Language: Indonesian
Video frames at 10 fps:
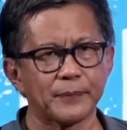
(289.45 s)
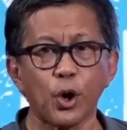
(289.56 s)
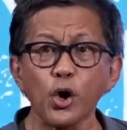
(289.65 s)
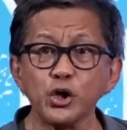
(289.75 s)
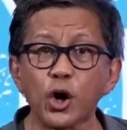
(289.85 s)

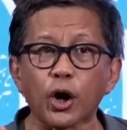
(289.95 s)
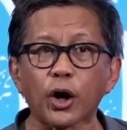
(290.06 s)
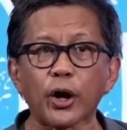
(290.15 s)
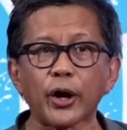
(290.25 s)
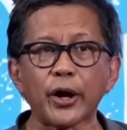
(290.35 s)
Konyol.
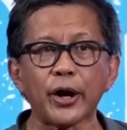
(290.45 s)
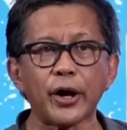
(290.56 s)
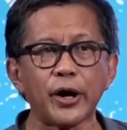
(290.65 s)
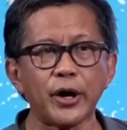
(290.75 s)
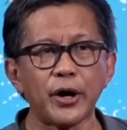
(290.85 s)

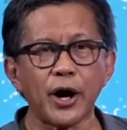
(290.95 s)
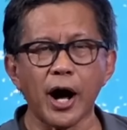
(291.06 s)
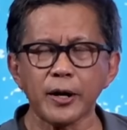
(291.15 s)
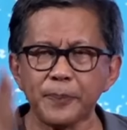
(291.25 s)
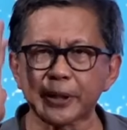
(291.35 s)

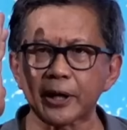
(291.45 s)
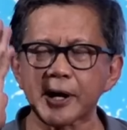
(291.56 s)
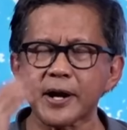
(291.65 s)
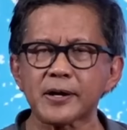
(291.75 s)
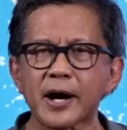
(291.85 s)
Anda
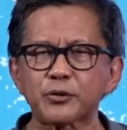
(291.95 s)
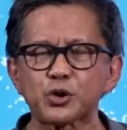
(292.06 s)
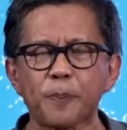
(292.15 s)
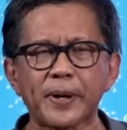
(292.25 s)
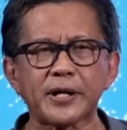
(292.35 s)
pikiran Anda harus
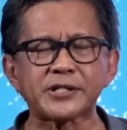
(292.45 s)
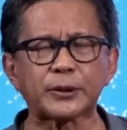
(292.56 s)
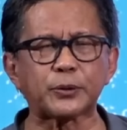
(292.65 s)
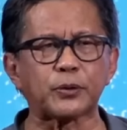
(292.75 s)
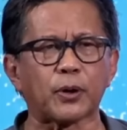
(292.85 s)
sopan dan
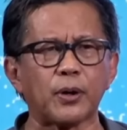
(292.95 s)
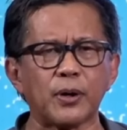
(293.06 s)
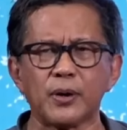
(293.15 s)
santun dong.